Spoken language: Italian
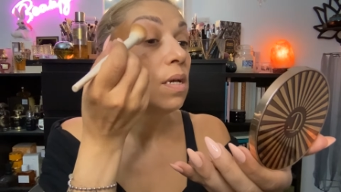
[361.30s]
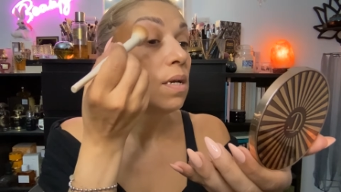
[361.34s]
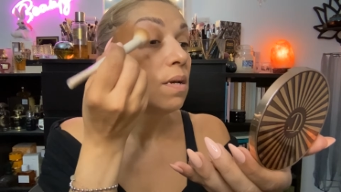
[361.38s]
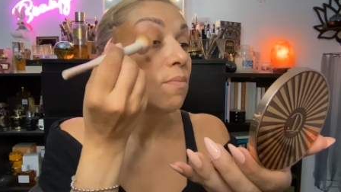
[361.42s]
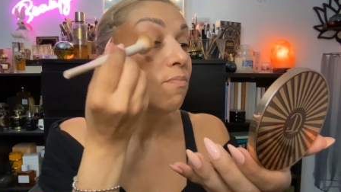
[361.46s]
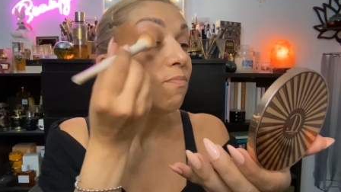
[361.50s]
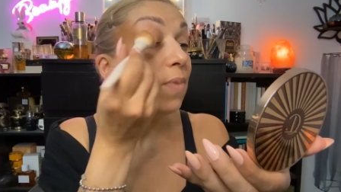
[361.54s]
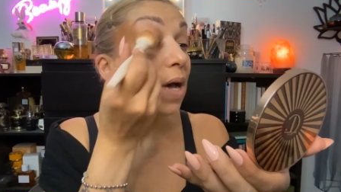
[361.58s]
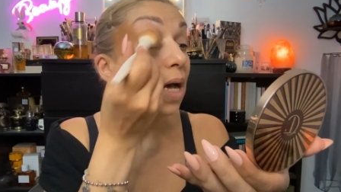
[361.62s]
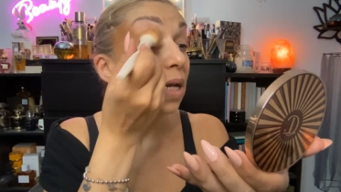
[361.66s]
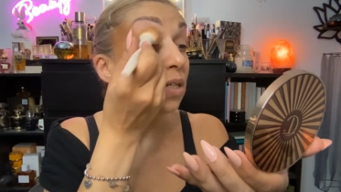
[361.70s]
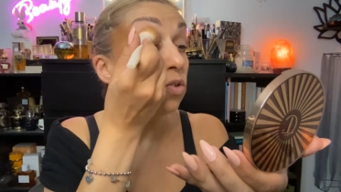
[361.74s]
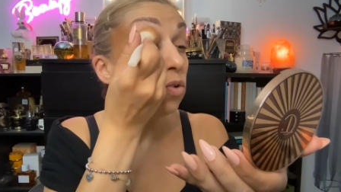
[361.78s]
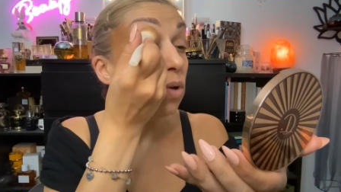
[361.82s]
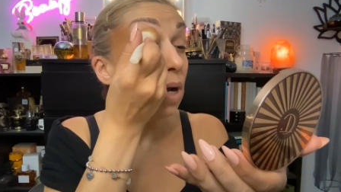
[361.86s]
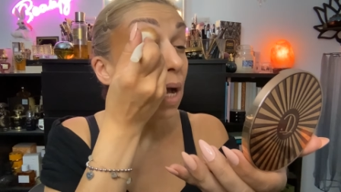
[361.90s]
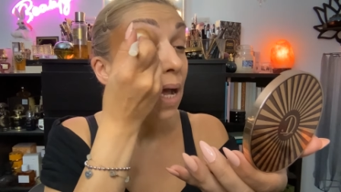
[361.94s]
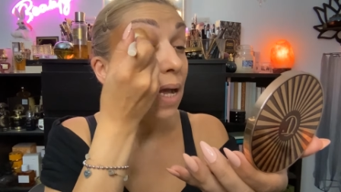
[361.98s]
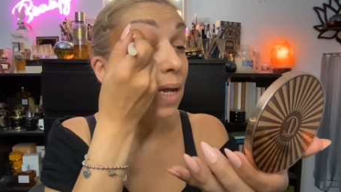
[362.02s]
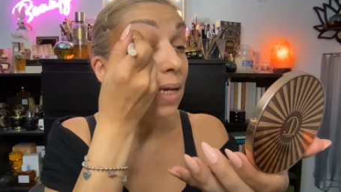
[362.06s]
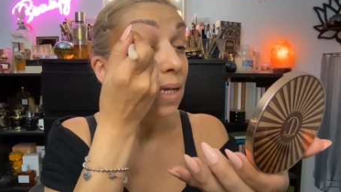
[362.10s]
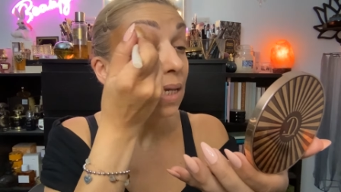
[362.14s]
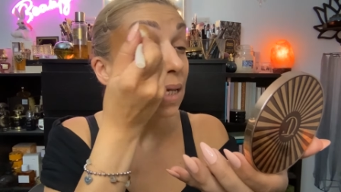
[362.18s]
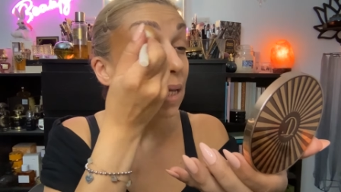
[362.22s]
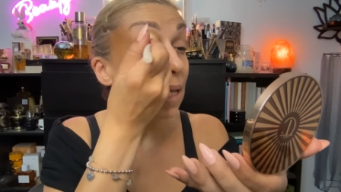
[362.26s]
vado
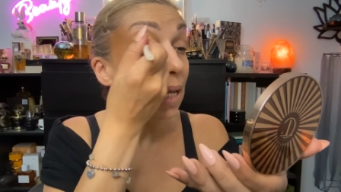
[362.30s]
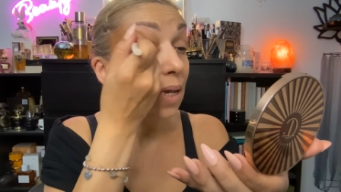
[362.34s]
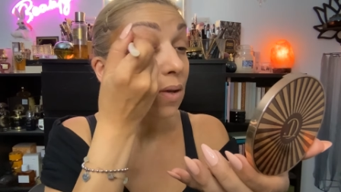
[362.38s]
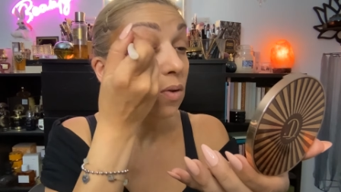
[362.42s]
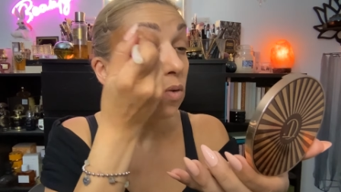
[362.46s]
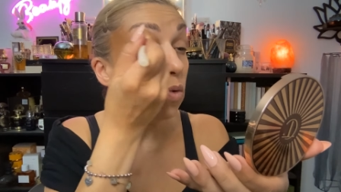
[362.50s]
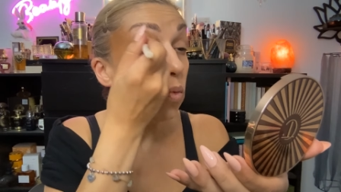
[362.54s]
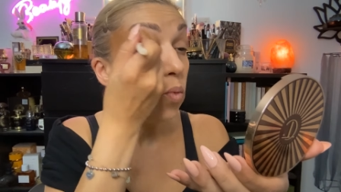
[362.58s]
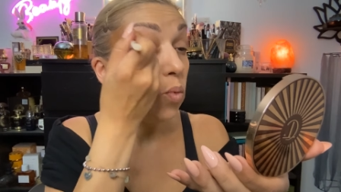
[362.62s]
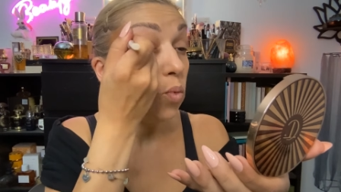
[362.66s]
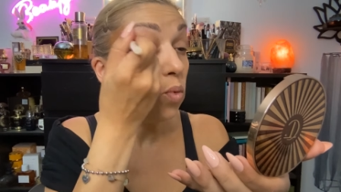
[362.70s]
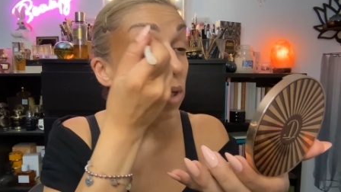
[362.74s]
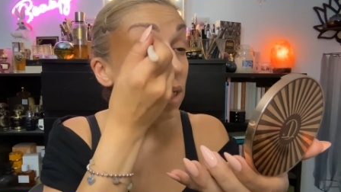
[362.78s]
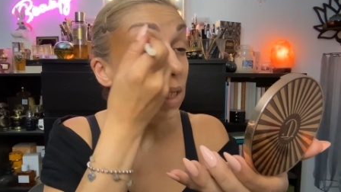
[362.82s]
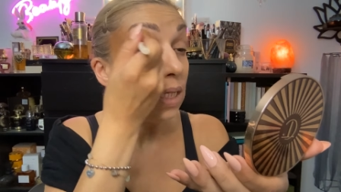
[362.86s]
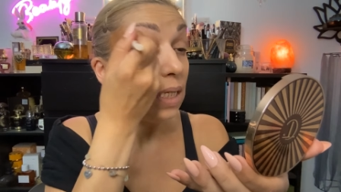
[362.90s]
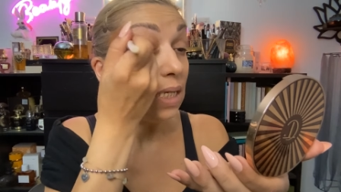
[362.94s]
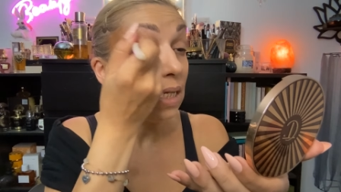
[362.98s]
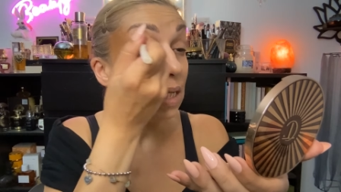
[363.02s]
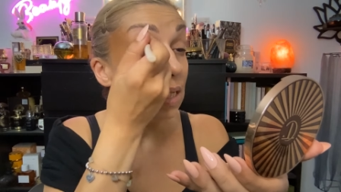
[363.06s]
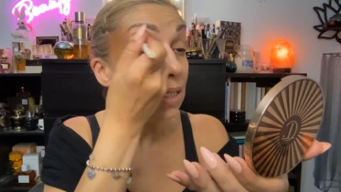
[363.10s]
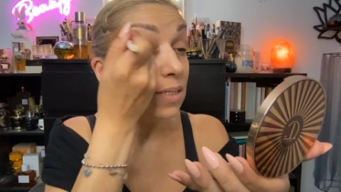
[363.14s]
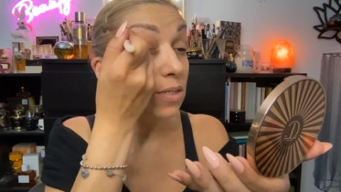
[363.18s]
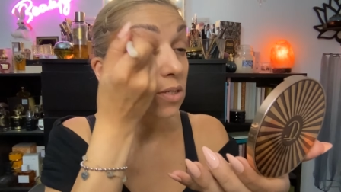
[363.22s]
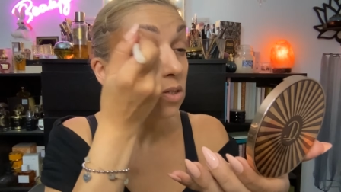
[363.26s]
anche
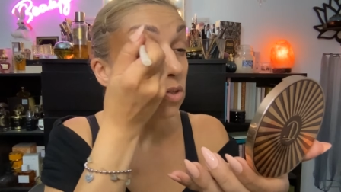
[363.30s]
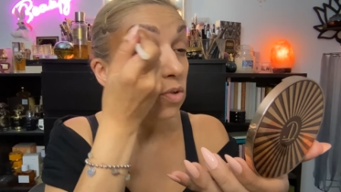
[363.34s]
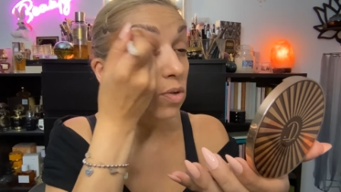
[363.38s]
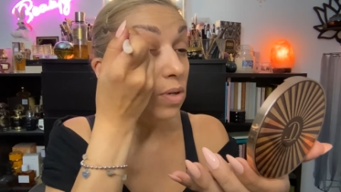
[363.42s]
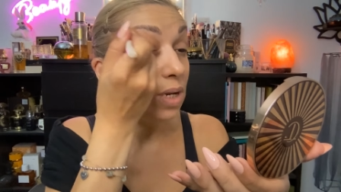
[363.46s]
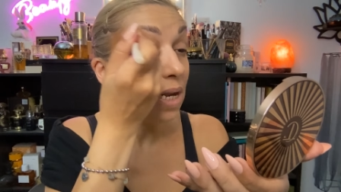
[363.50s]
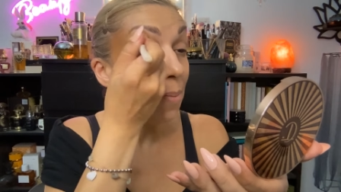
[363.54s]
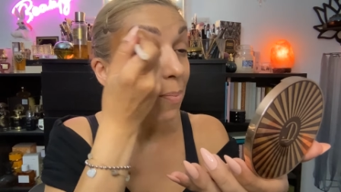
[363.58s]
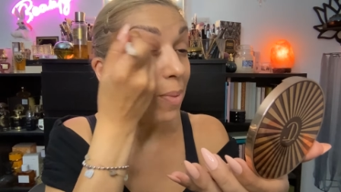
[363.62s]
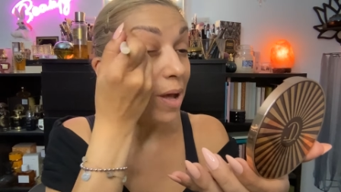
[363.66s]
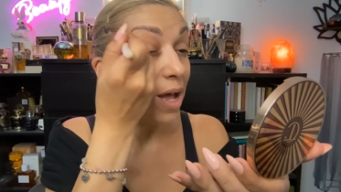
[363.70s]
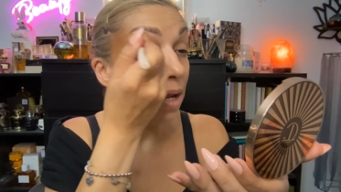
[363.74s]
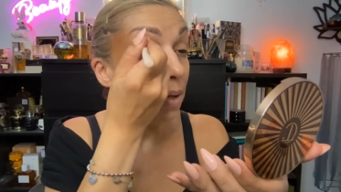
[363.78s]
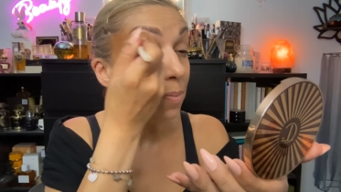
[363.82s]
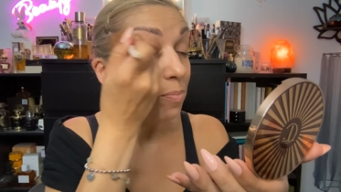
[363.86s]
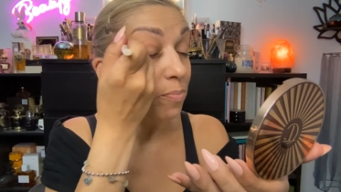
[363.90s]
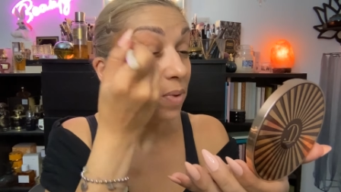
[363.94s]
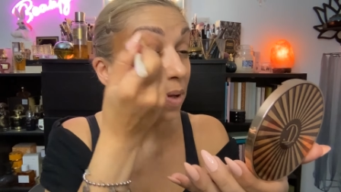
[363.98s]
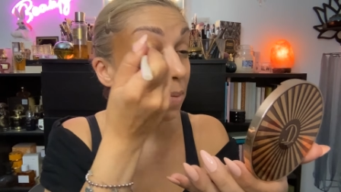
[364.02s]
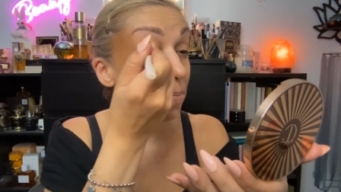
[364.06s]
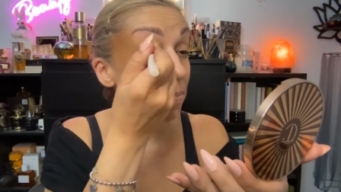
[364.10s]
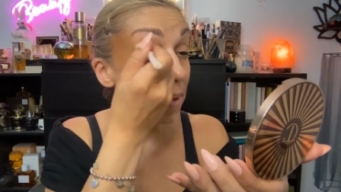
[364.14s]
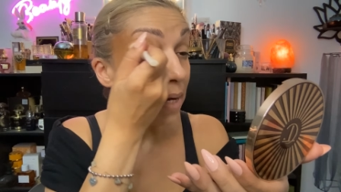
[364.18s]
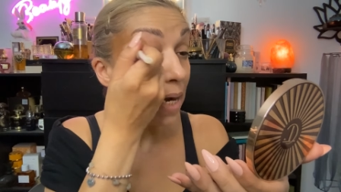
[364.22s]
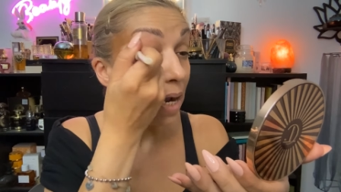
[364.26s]
qui sulla
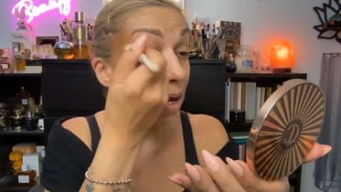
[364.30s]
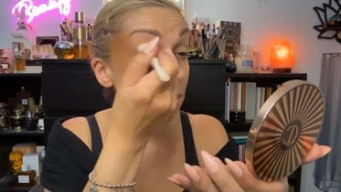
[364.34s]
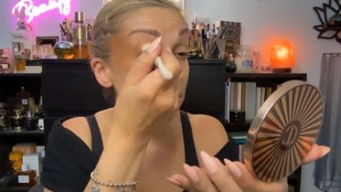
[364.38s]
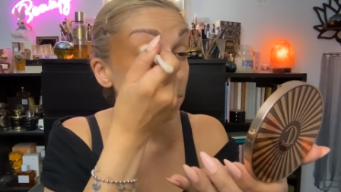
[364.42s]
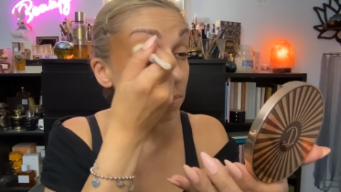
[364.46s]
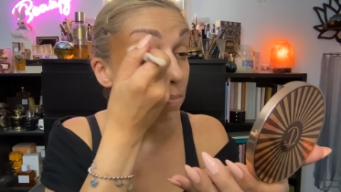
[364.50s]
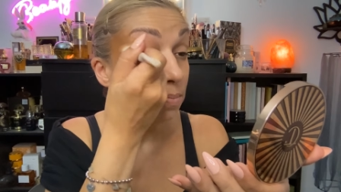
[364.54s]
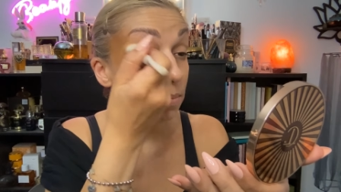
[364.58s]
palpebra